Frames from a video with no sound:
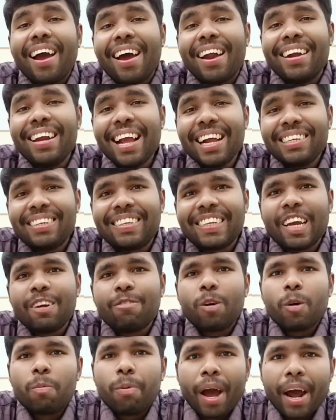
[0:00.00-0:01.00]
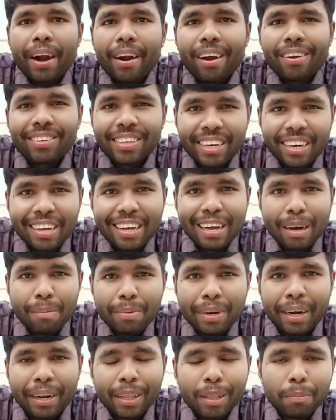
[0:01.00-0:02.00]
நெக்ஸ்ட் லைஃப் ஆஃப் பேரடாக்ஸ் என்ன
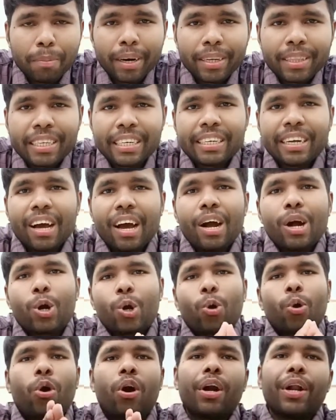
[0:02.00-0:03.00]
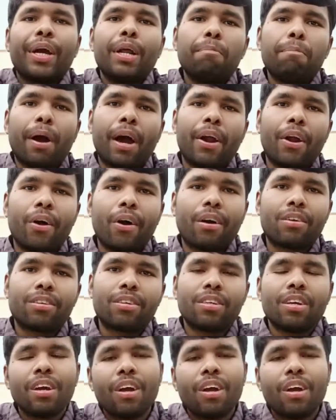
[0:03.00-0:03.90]
அப்படின்றது பாத்தீங்கன்னா குரொக்கடைல் பேரடாக்ஸ்